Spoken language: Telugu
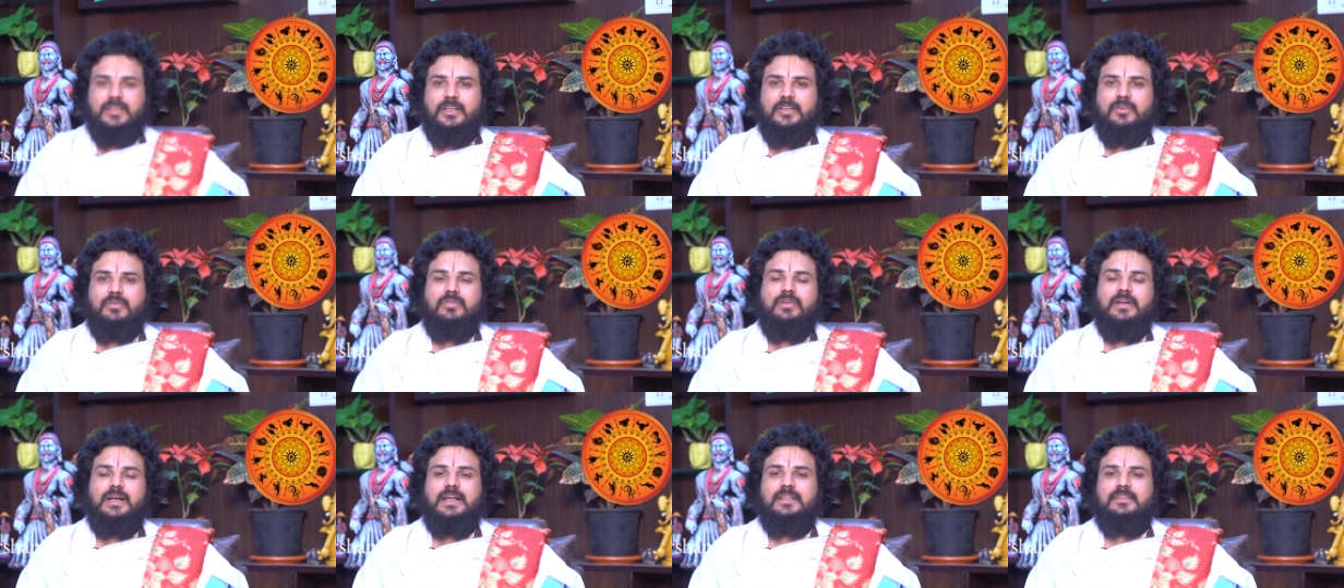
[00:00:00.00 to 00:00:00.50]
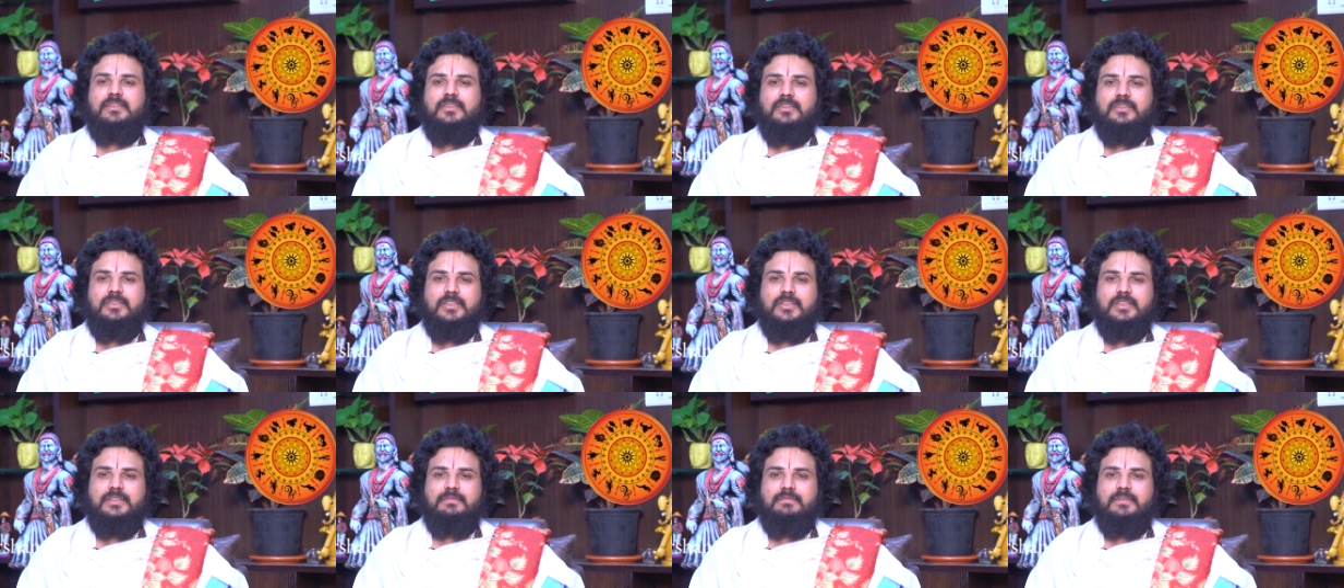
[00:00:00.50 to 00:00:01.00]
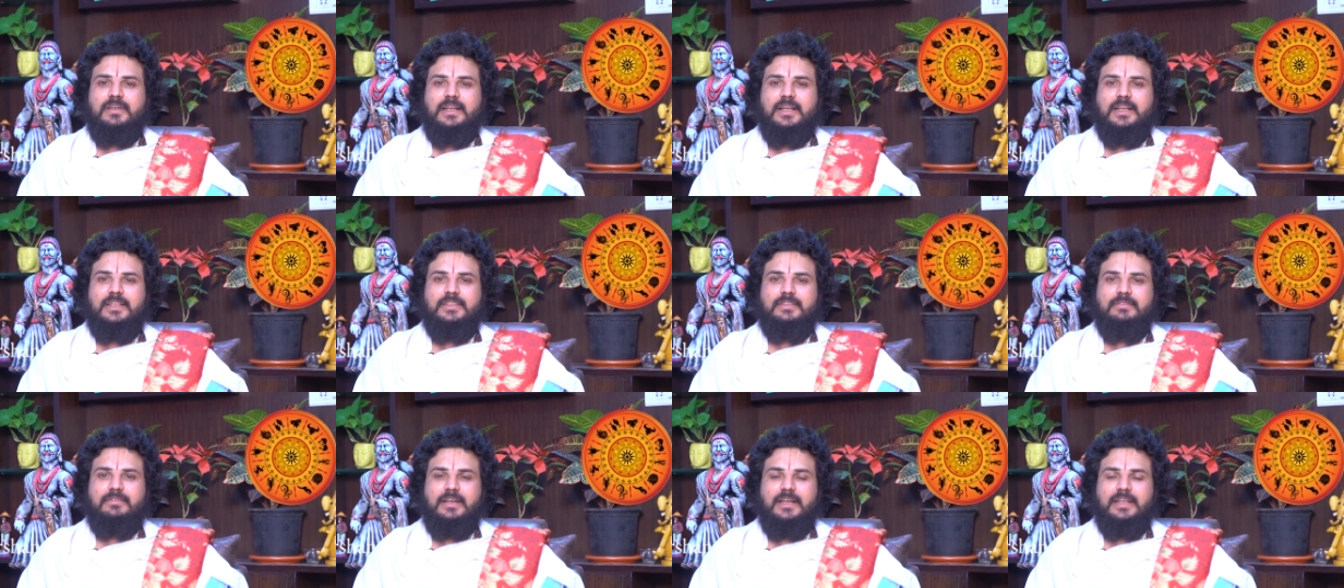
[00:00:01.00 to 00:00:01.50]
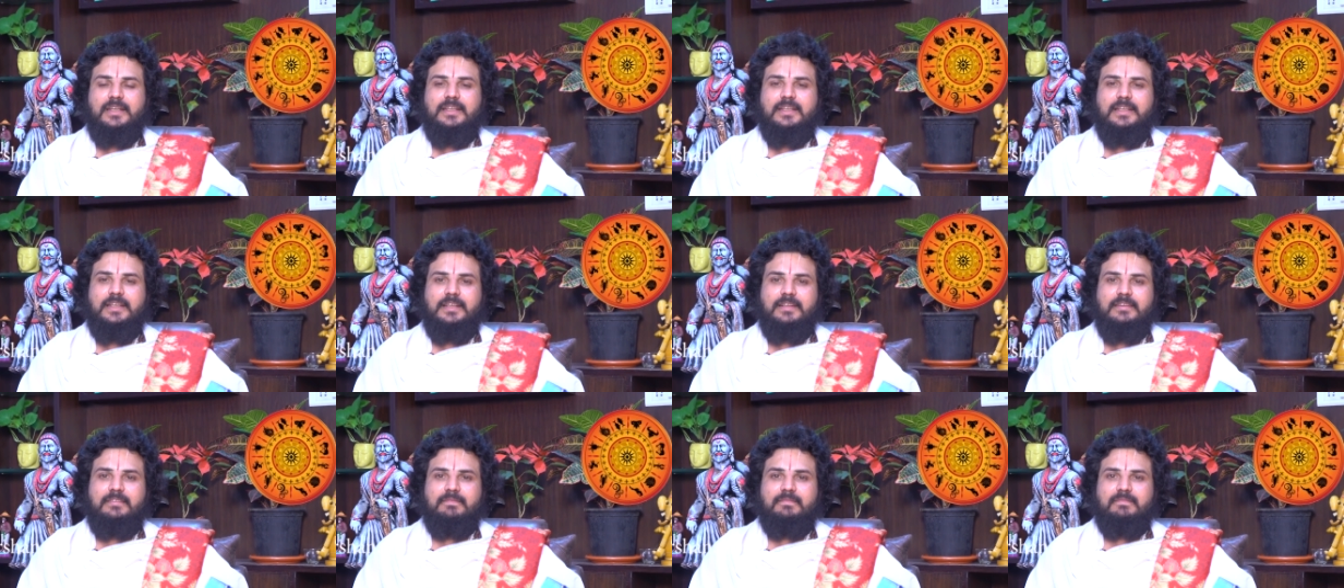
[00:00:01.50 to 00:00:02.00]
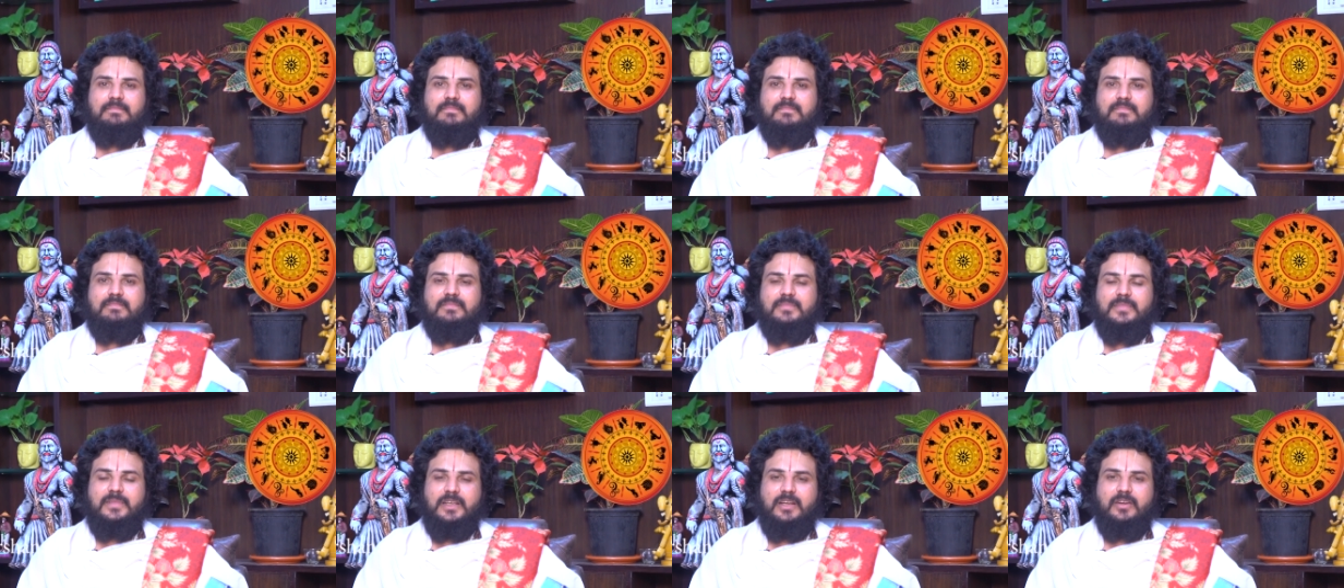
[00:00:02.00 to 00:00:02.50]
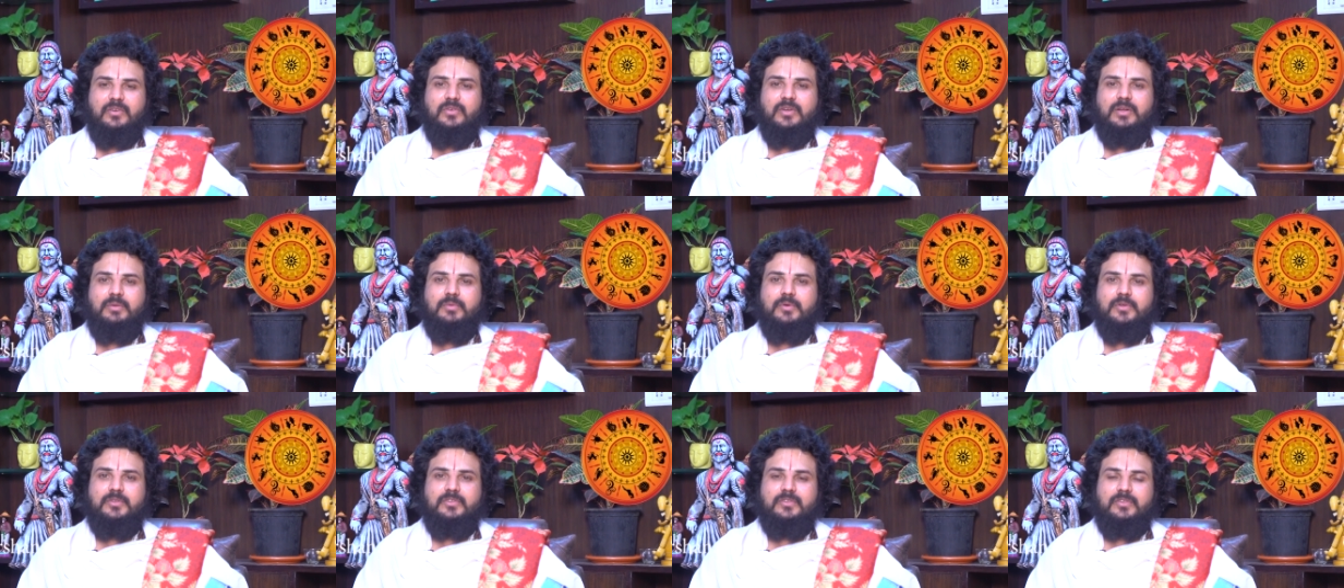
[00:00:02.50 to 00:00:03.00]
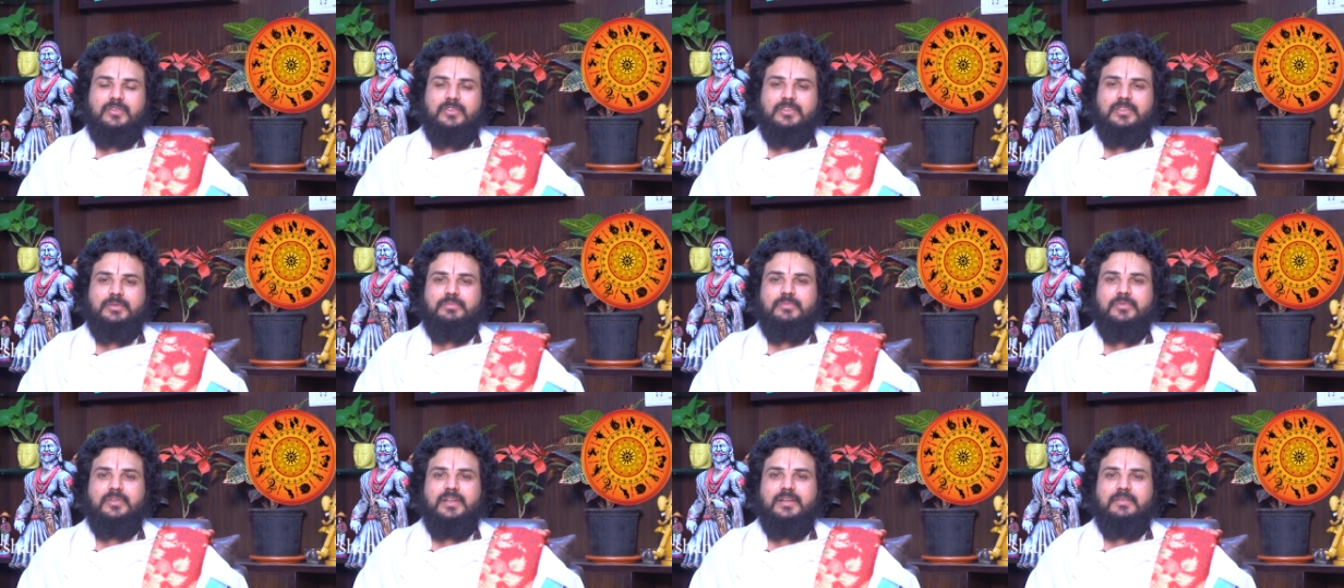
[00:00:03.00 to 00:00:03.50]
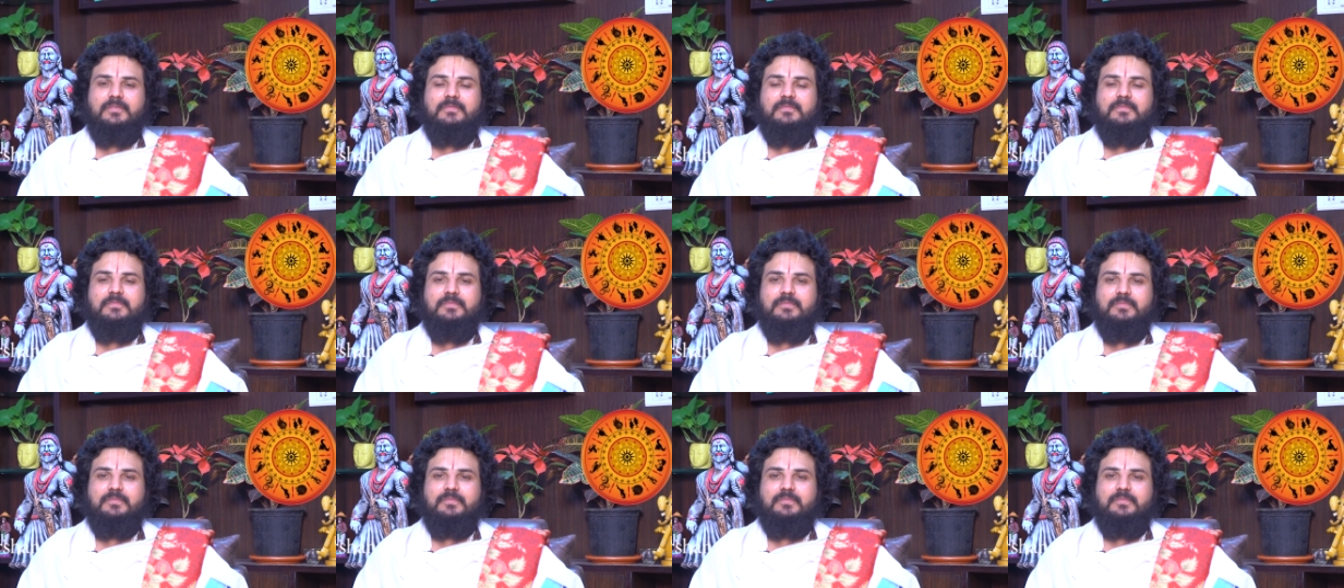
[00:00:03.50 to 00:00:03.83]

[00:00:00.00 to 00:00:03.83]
ఈ ఉగాది నుంచి సింహరాశి వారికి ఎలా ఉండబోతుందో చెప్తున్నాం